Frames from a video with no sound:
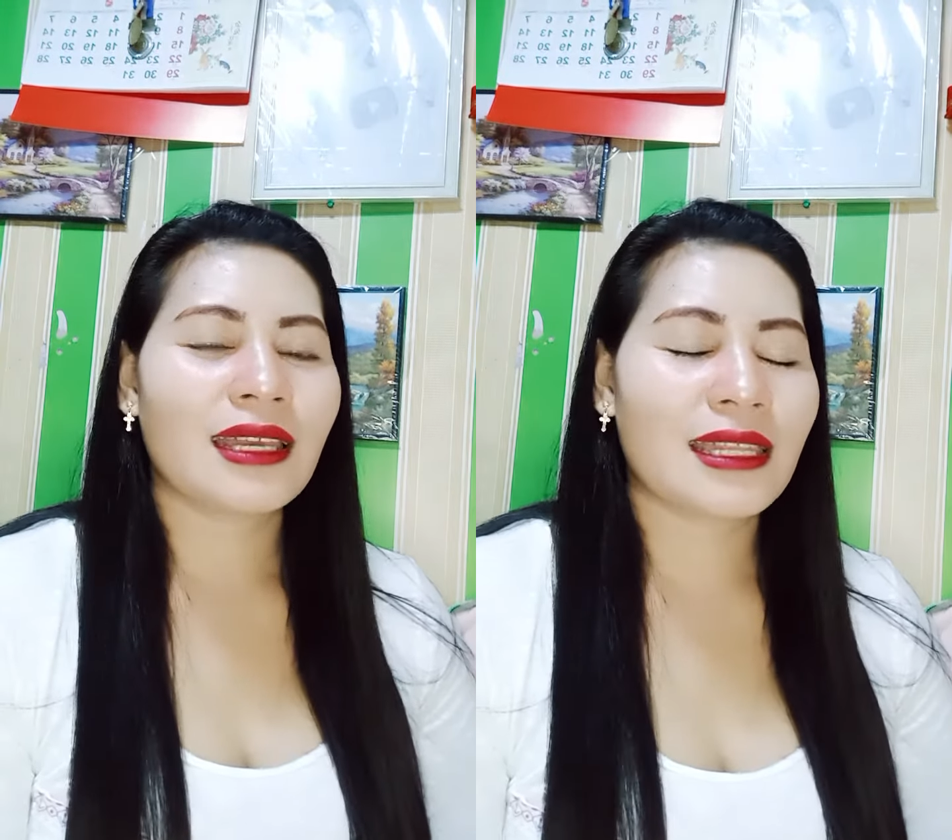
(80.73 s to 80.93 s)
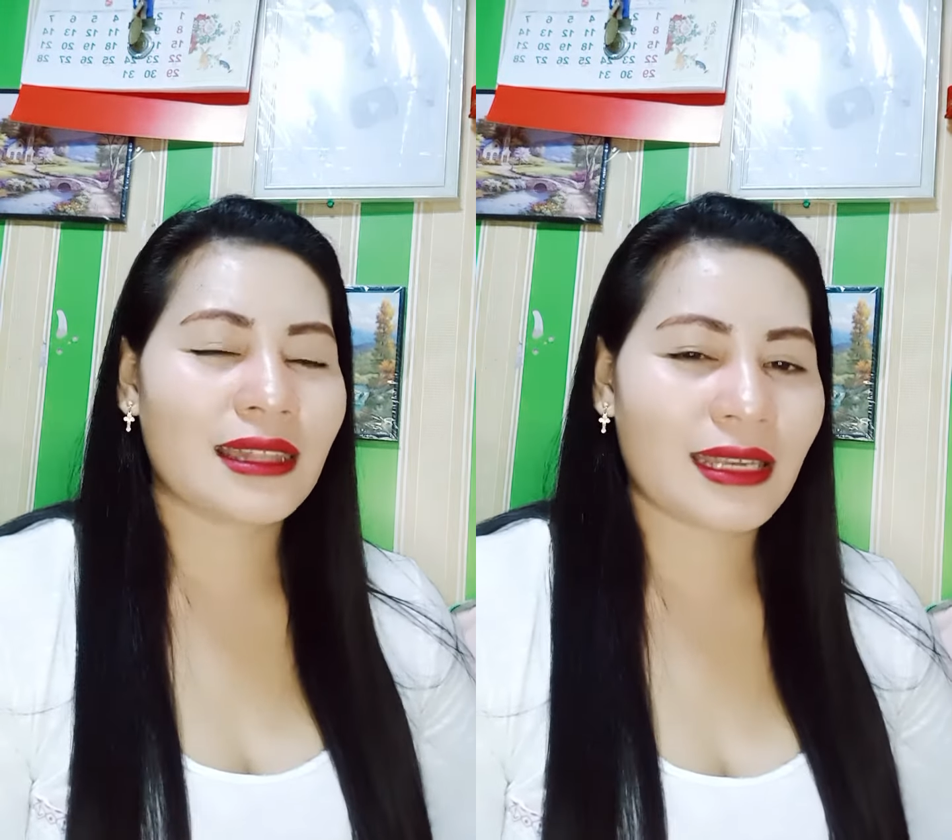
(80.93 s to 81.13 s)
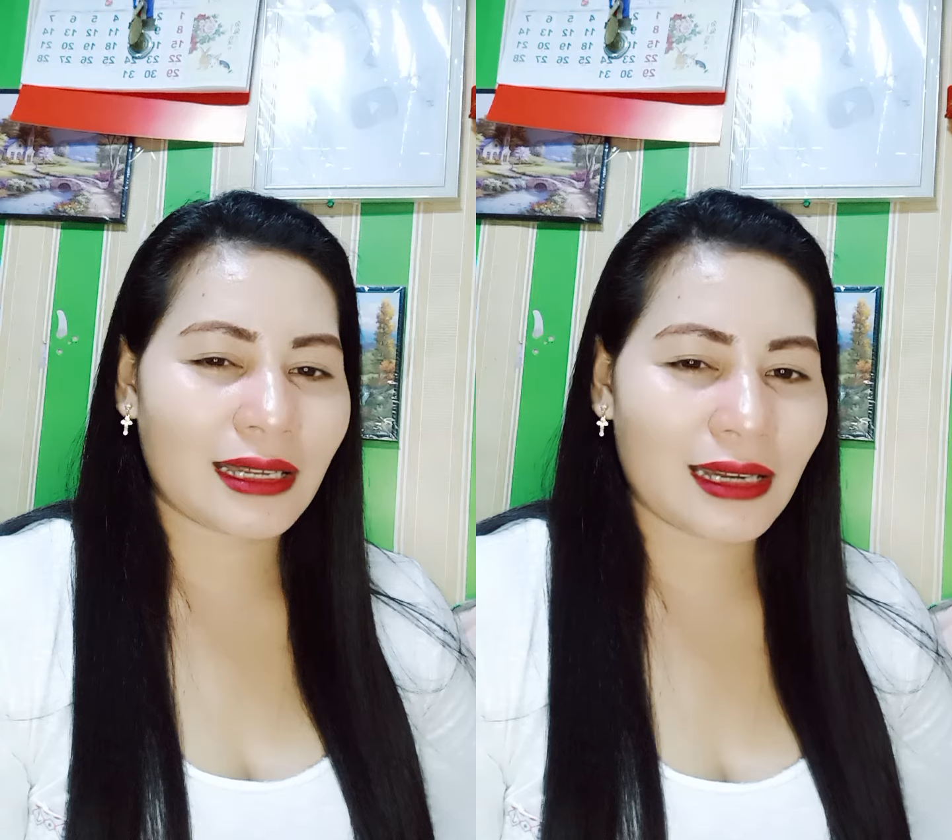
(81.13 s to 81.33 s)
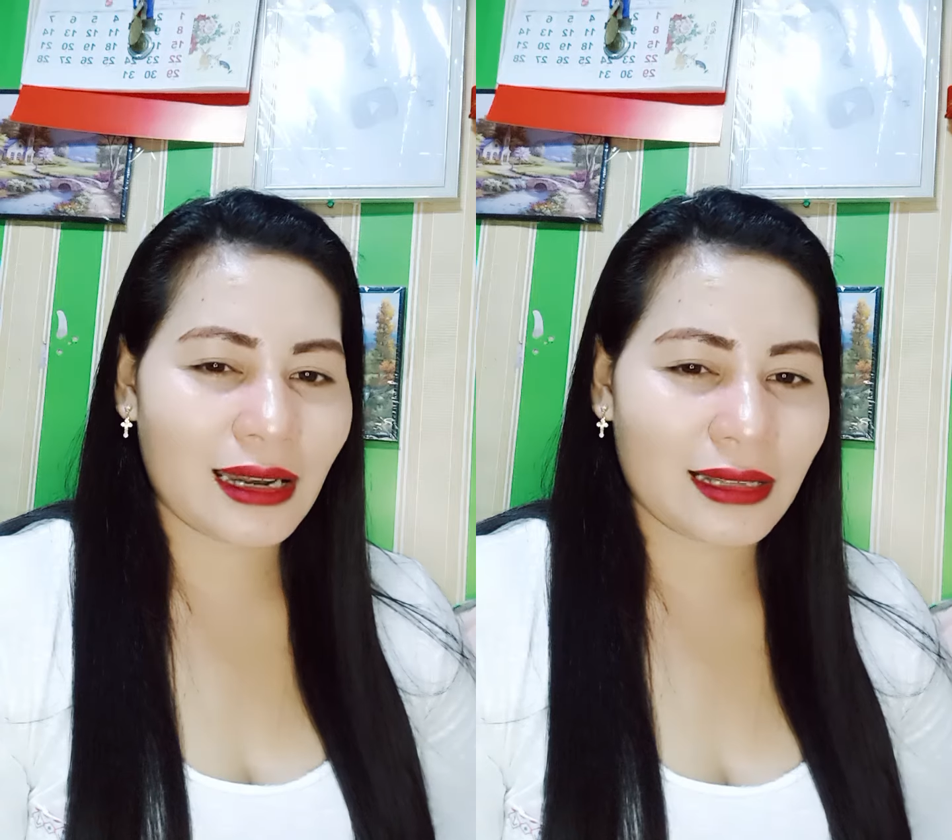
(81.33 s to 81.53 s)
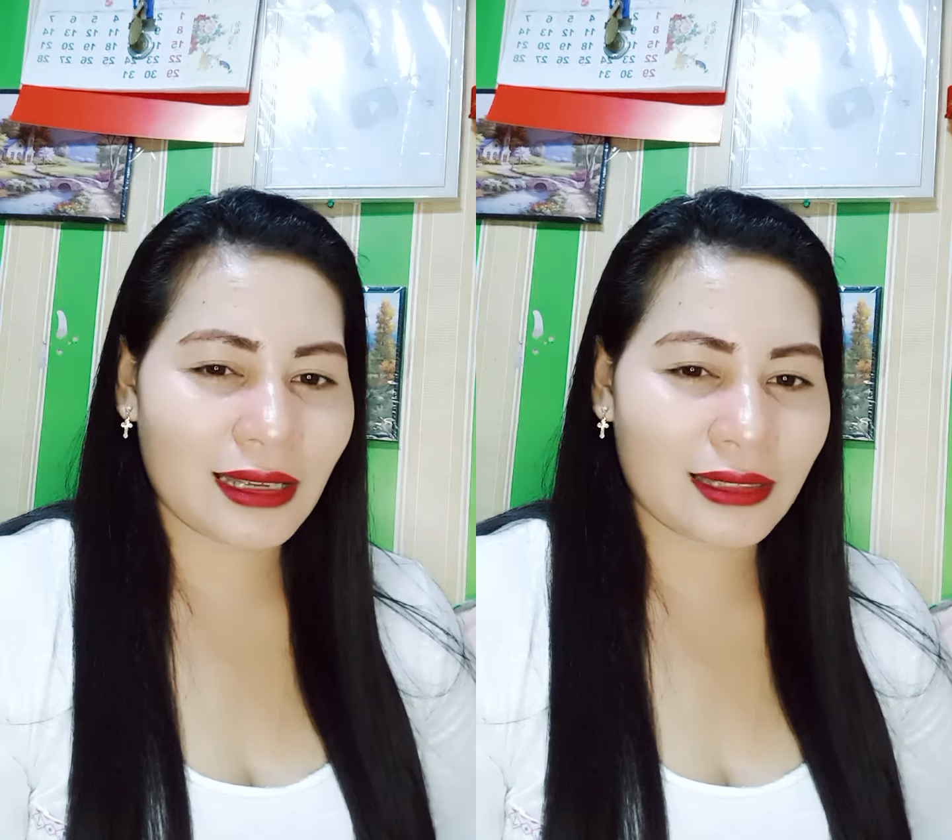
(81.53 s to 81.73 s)
hindi ka na
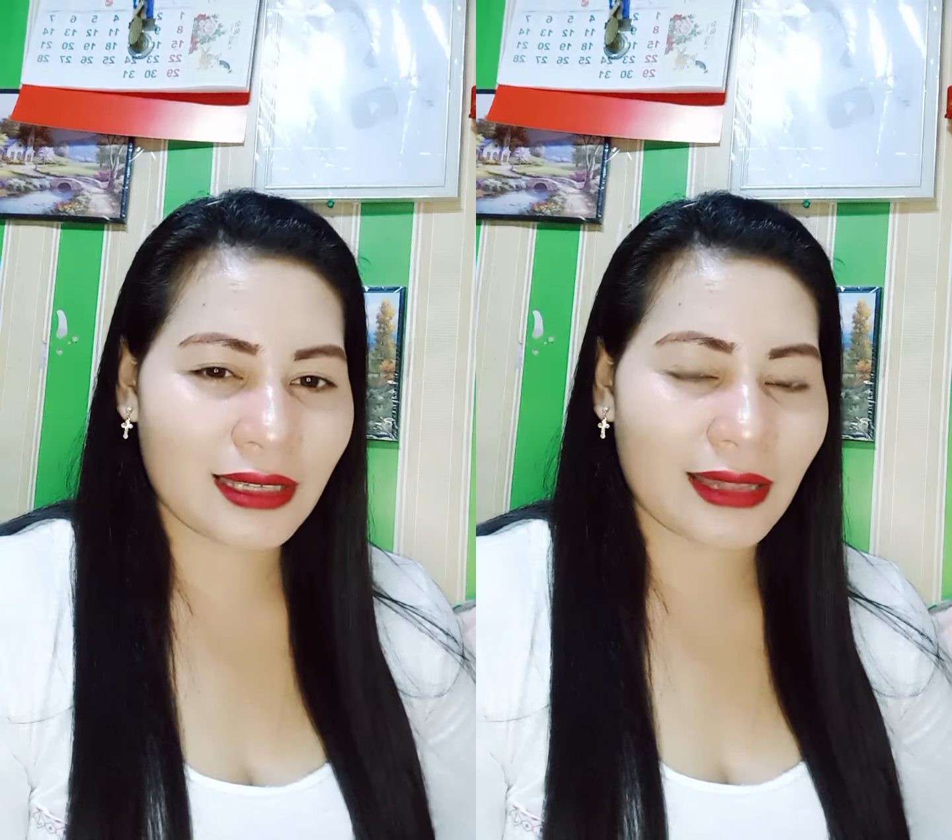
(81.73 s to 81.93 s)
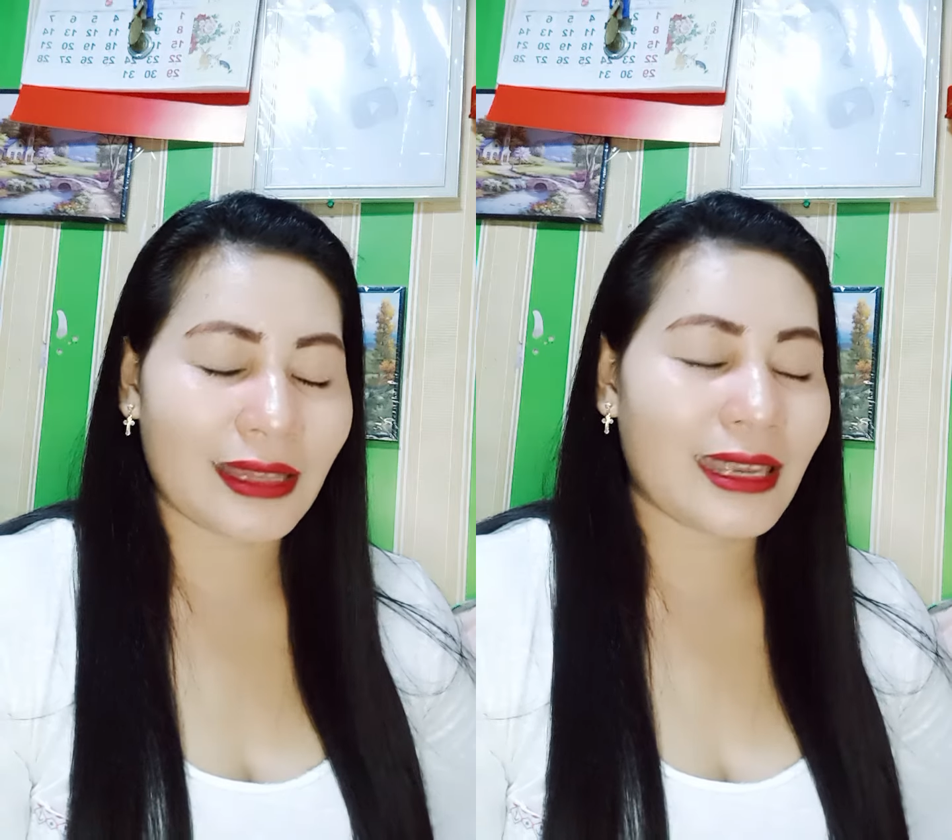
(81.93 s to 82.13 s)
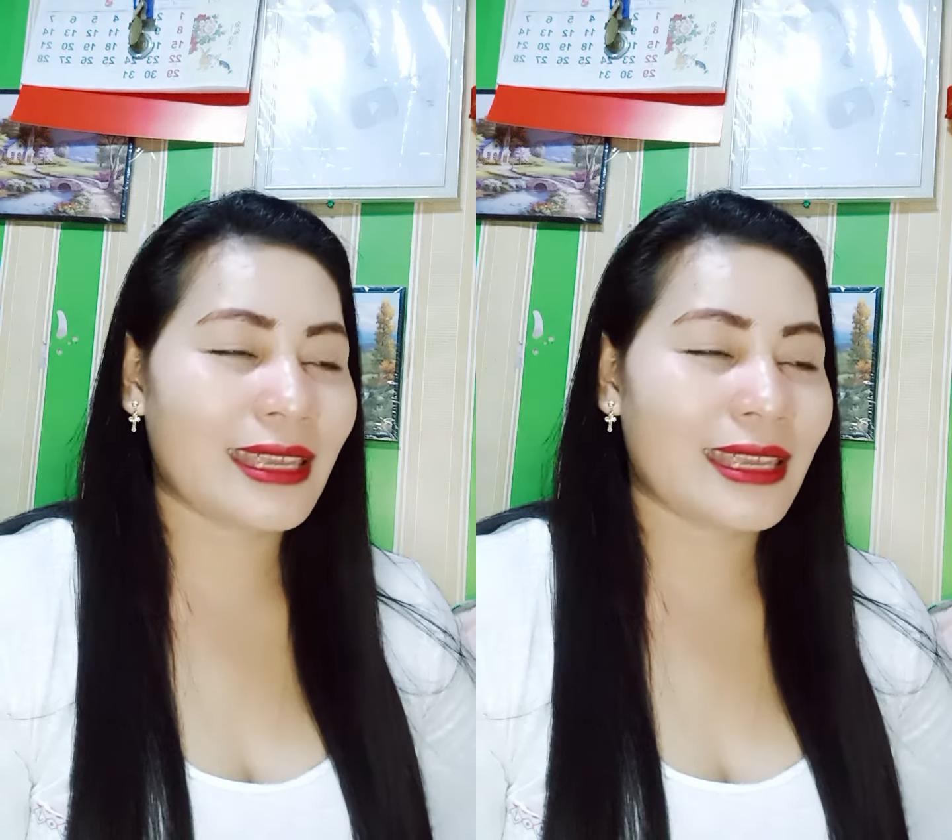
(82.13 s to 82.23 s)
nag chat